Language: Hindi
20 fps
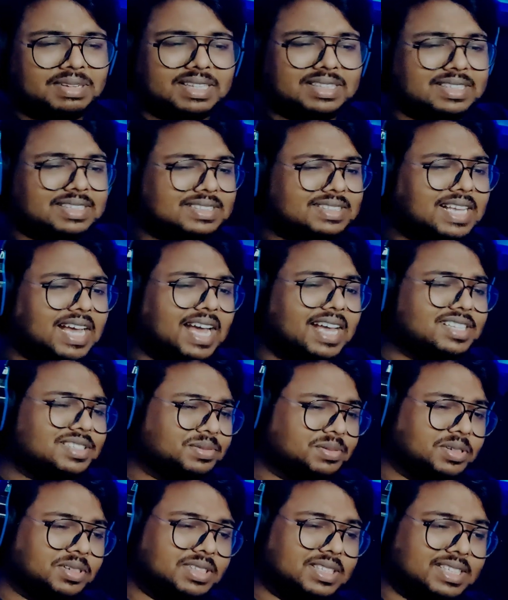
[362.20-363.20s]
And these guys,
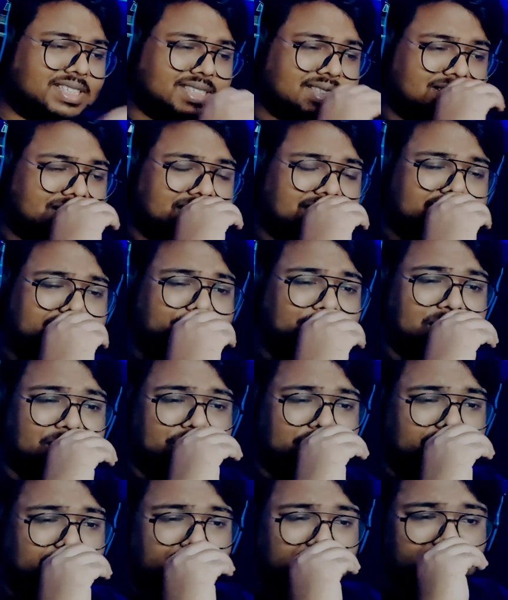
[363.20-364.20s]
bro, these these
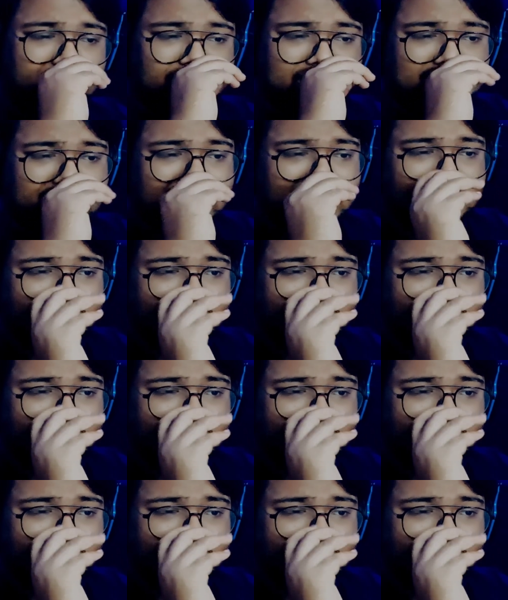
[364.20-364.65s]
people, bro, they